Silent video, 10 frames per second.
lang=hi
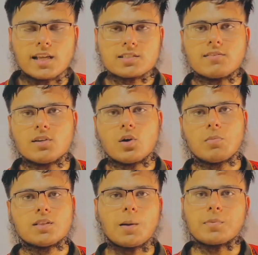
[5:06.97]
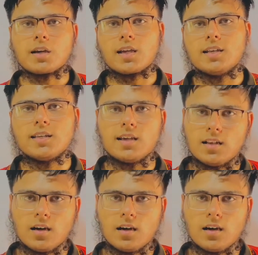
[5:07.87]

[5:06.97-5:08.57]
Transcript: नेक्स्ट वीडियो में तब तक के लिए अल्लाह